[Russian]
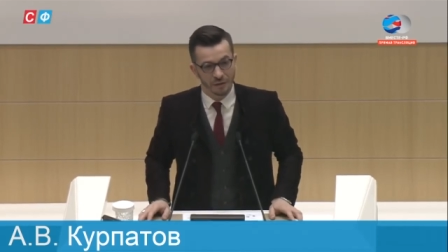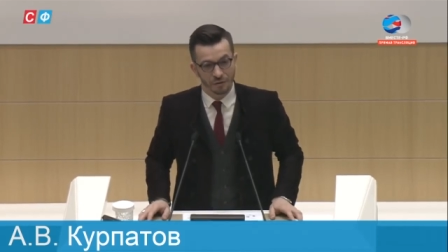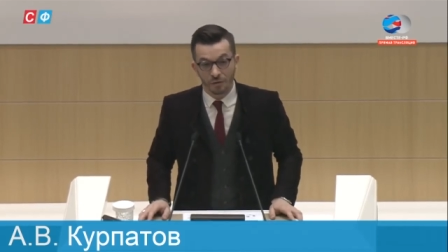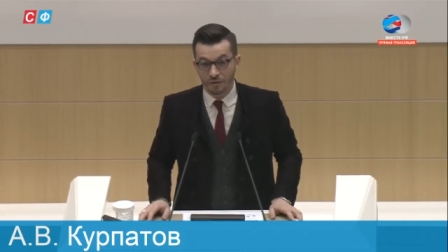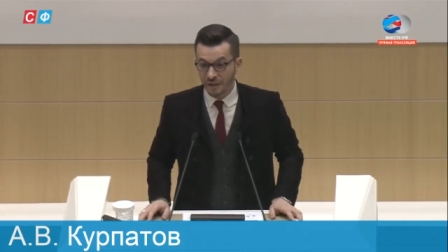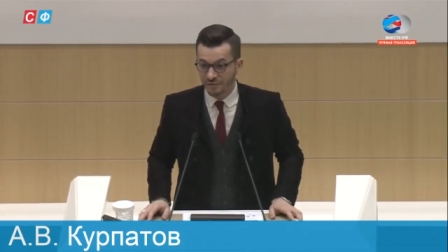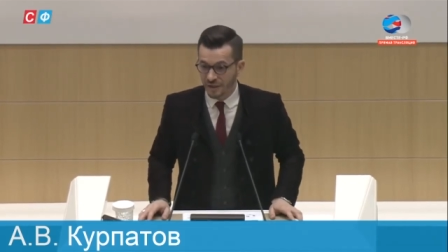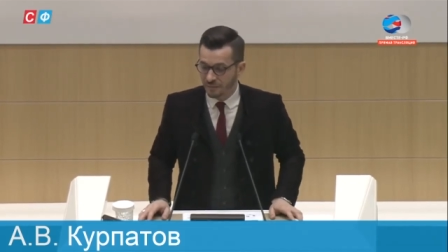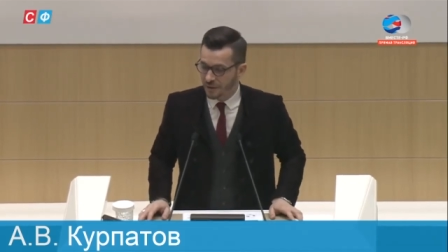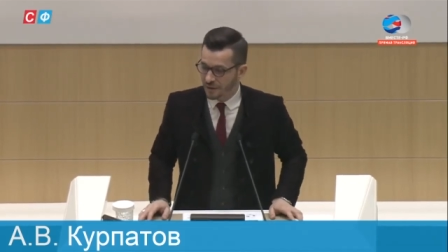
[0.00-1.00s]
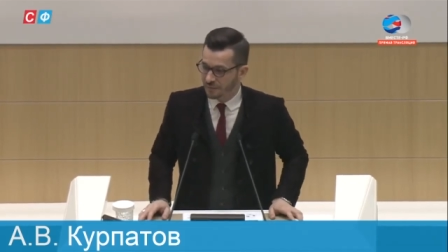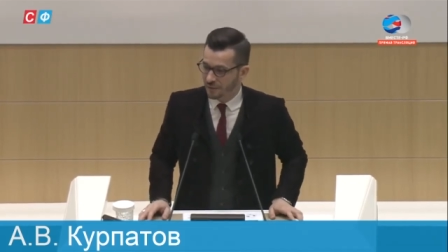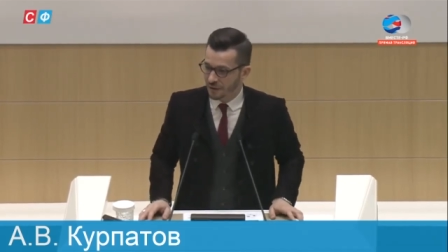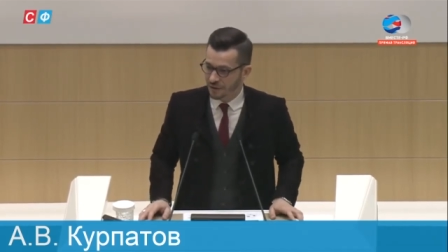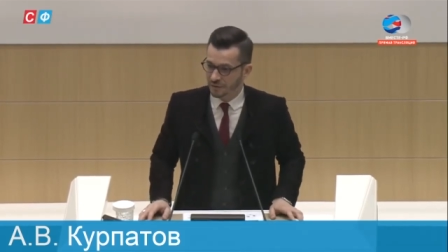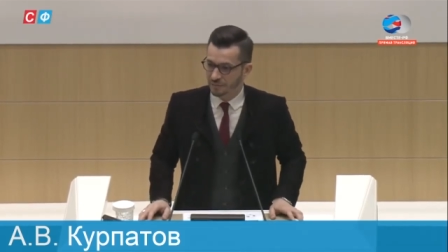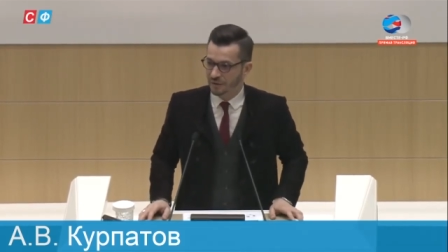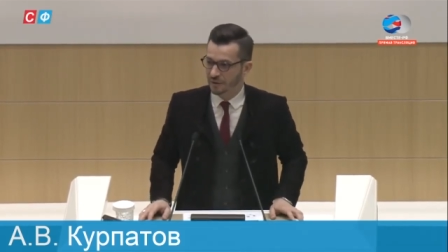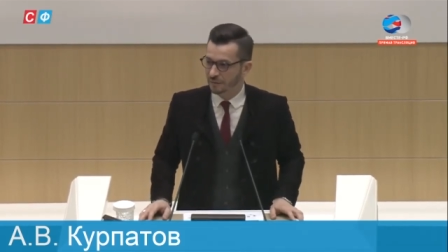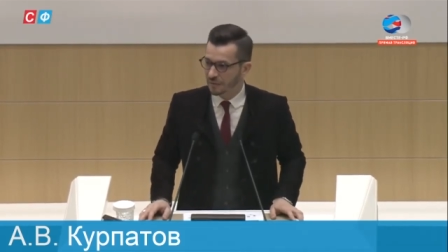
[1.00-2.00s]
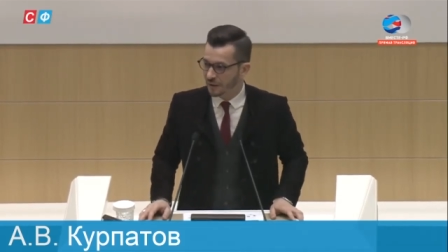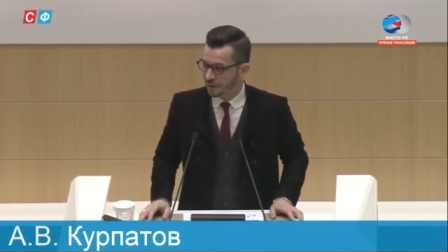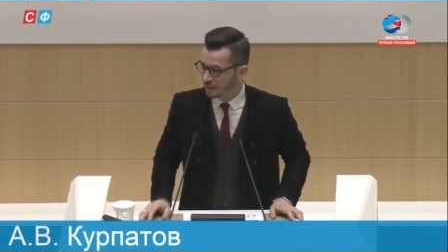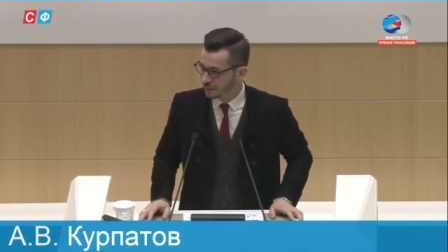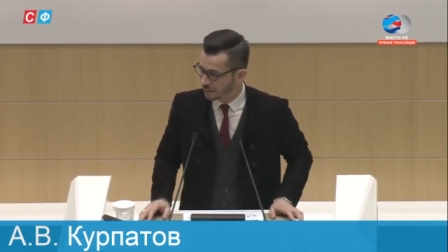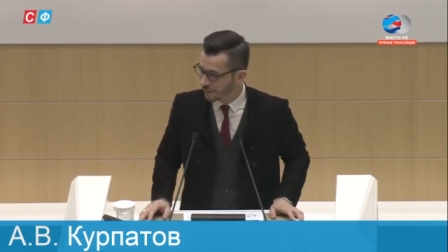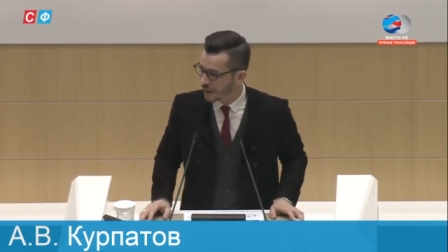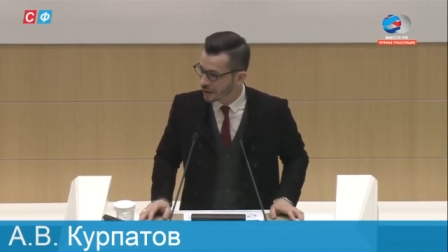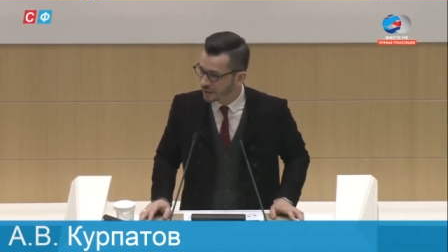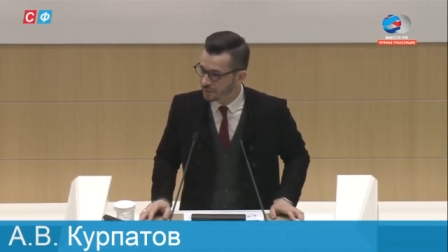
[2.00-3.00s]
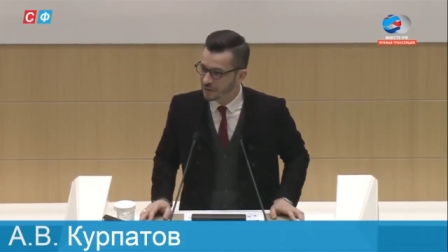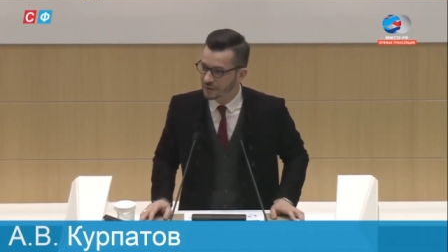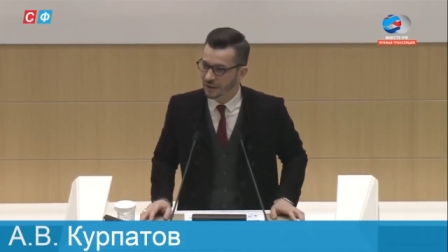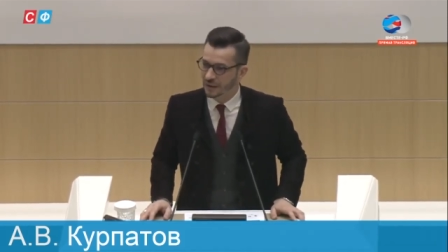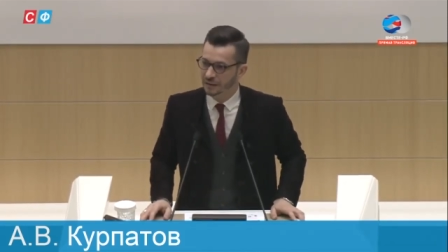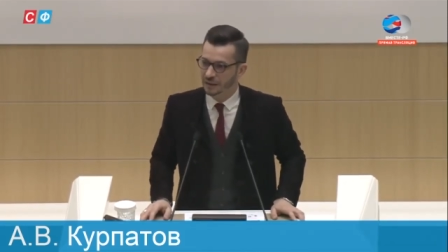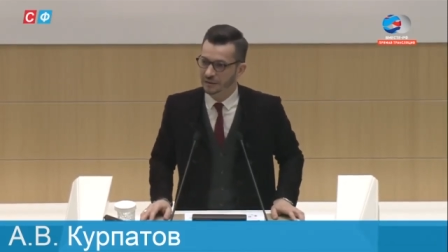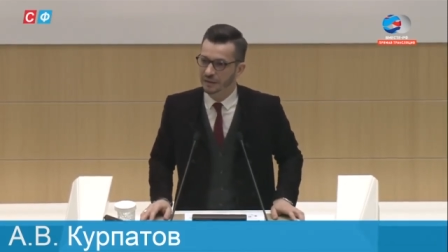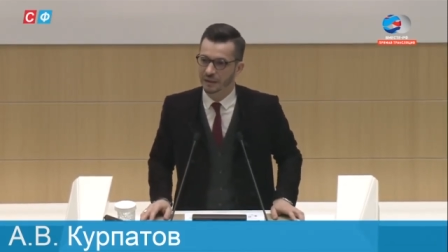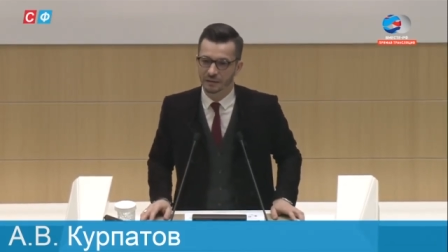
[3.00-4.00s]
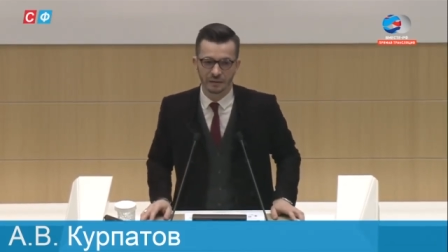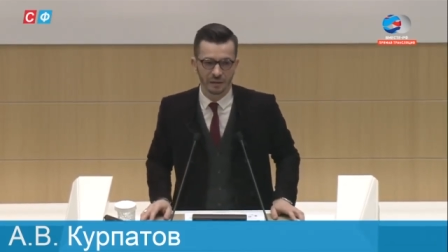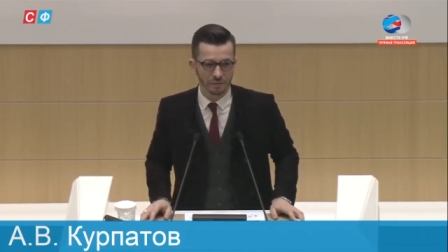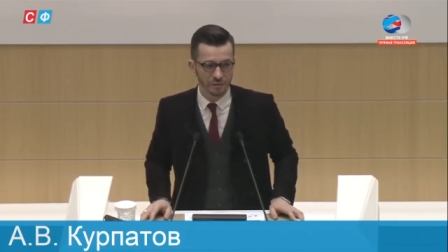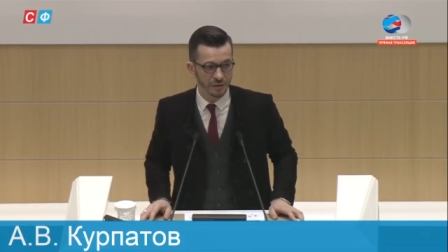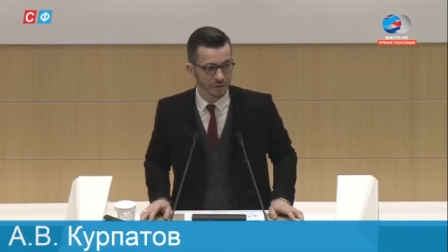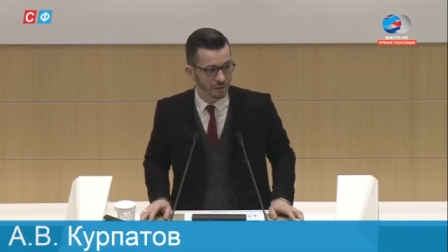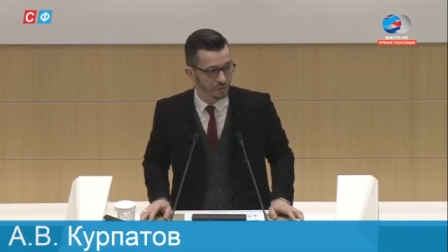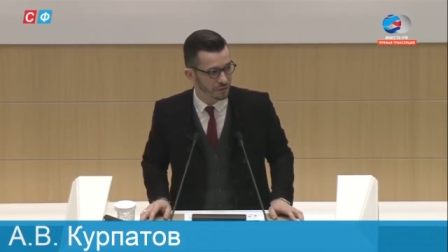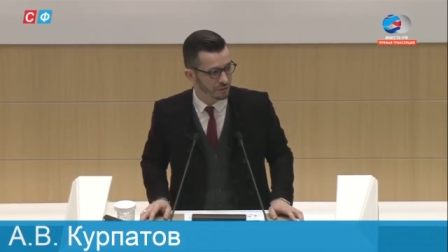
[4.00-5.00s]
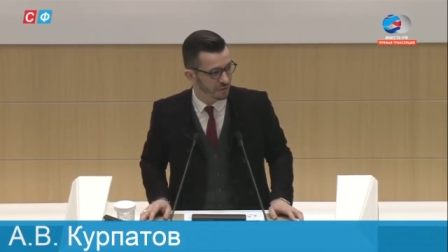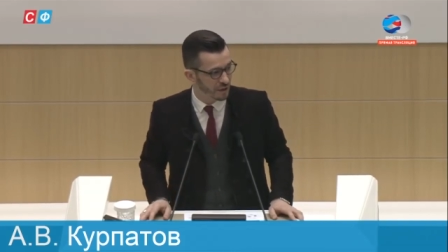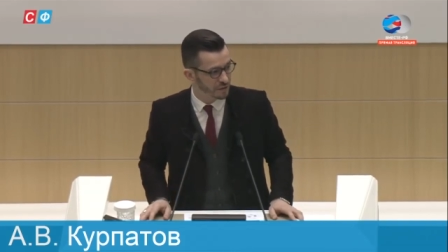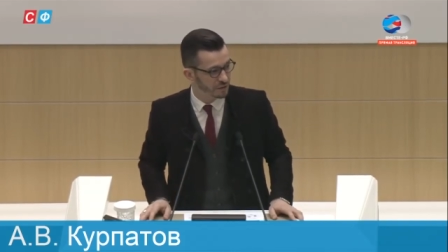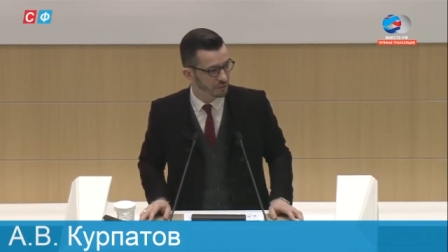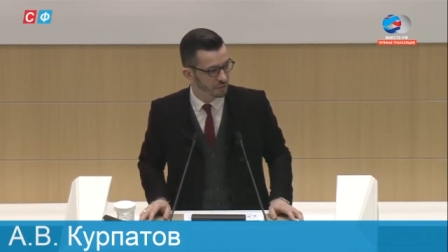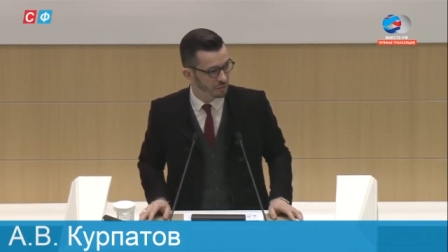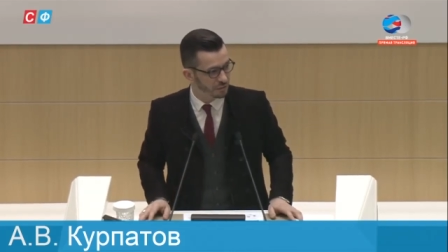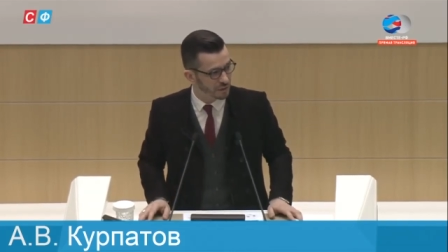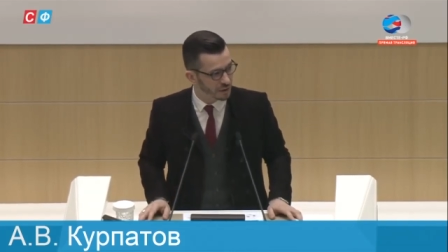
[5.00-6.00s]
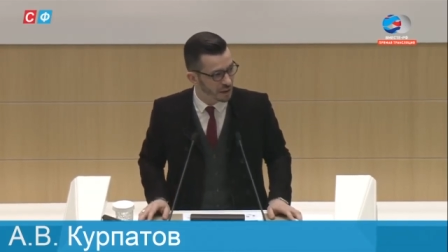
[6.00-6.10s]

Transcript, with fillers: но ну, за всеми этими нашими мегапроектами стоят конкретные люди, и очень важно то,